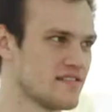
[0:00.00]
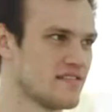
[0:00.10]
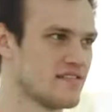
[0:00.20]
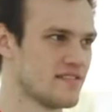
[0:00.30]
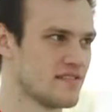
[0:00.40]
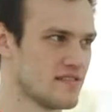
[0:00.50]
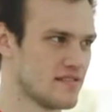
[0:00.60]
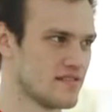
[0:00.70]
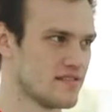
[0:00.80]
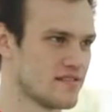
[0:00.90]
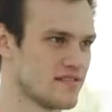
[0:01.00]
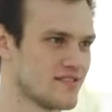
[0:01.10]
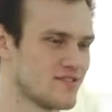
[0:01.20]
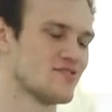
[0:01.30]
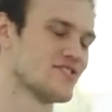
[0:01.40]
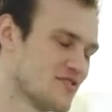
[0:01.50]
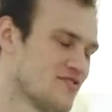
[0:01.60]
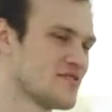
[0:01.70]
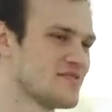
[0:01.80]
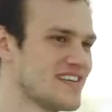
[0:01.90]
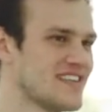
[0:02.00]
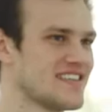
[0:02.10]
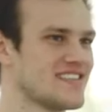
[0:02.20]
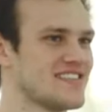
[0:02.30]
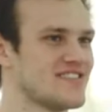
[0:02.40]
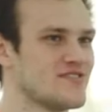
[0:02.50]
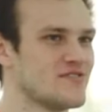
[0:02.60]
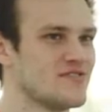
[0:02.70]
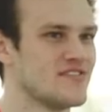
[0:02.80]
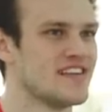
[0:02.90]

Даже у Фелпса? Э, ну, не у Фелпса, конечно, но у